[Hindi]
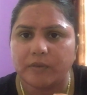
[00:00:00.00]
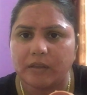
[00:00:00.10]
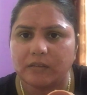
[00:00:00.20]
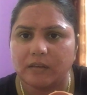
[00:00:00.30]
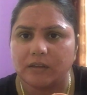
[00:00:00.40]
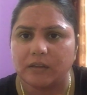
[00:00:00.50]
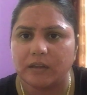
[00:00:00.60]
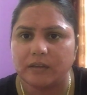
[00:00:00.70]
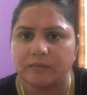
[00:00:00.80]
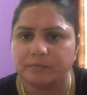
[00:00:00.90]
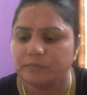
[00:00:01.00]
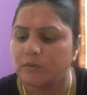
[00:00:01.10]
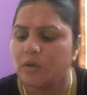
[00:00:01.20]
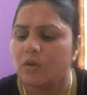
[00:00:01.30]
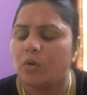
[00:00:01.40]
ऐसा दिखता है ये
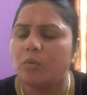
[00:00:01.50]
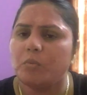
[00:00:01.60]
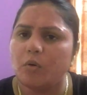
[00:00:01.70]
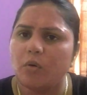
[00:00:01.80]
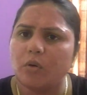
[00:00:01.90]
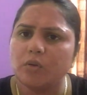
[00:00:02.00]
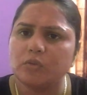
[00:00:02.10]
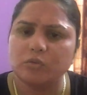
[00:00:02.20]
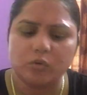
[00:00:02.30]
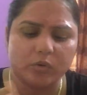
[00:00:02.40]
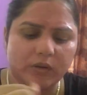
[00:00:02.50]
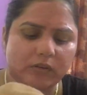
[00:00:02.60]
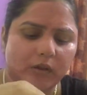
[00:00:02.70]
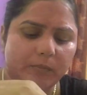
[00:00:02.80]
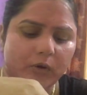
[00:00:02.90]
बहुत थोड़े
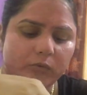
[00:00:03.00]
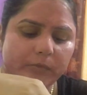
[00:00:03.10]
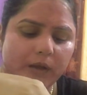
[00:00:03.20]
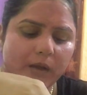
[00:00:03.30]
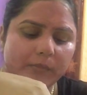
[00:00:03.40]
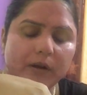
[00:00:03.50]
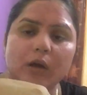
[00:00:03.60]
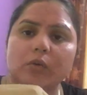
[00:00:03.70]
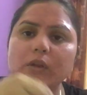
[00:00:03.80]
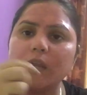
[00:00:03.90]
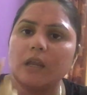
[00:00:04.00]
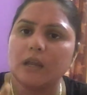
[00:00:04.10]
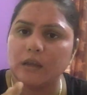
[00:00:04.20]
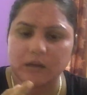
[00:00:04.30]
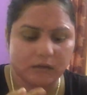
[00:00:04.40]
से अमाउंट में आप लगाओ कि
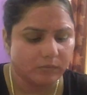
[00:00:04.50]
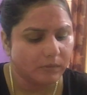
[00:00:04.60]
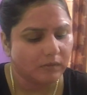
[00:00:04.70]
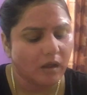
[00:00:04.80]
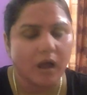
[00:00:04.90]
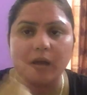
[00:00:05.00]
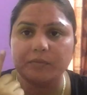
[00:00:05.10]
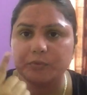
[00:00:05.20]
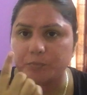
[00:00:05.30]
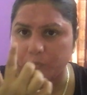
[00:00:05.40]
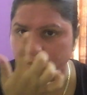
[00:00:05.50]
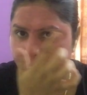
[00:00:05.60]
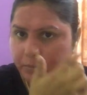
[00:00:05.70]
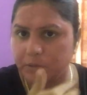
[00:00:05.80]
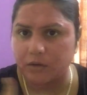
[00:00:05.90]
इसमें से हाफ स्पून
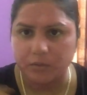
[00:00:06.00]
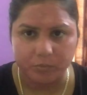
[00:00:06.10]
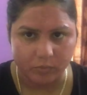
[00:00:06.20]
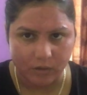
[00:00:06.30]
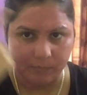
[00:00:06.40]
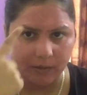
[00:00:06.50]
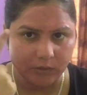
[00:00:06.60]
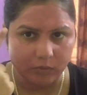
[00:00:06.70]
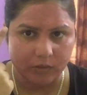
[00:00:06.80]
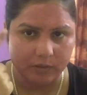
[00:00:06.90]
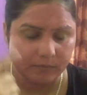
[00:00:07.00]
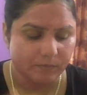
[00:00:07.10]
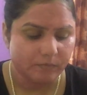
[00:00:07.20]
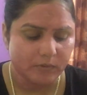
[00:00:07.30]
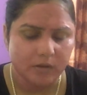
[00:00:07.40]
में मेरा ये पूरा अप्लाई हो गया
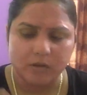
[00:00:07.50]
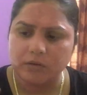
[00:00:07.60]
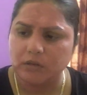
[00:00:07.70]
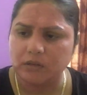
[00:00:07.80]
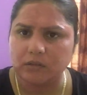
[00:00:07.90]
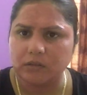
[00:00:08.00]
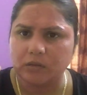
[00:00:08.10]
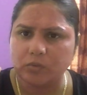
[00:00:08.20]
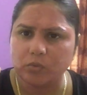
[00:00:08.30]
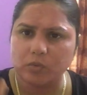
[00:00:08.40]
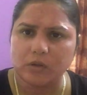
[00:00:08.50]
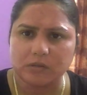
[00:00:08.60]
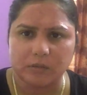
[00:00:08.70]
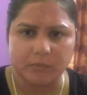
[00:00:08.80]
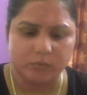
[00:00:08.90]
इतना थोड़ा सा
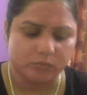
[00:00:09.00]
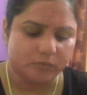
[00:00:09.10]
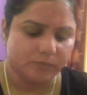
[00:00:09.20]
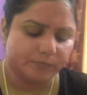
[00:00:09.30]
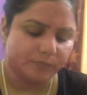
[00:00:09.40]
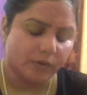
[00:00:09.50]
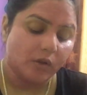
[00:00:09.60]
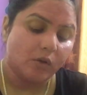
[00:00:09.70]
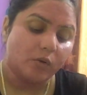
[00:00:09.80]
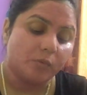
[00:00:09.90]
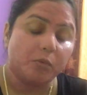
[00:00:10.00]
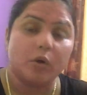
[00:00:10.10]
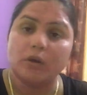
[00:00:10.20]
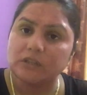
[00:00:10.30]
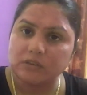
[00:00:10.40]
अमाउंट तो
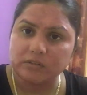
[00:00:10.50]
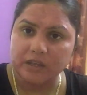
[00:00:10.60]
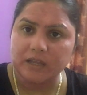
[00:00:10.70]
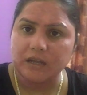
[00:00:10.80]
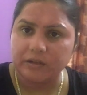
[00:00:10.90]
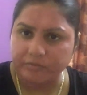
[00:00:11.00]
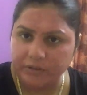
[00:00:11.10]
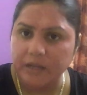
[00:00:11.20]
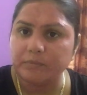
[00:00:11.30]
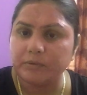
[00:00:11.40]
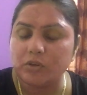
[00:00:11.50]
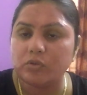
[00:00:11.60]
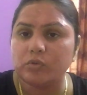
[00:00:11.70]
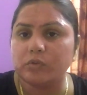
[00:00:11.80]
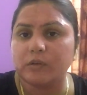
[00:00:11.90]
बहुत अच्छा है काफ़ी टाइम से
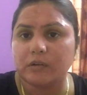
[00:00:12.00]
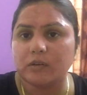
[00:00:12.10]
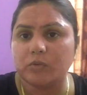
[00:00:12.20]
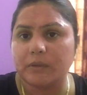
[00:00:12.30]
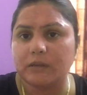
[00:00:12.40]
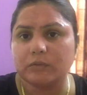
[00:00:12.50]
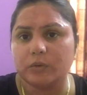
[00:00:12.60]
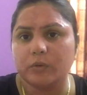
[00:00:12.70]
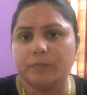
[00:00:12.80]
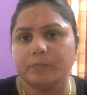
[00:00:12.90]
यूज़ कर रही हूँ मैं इसको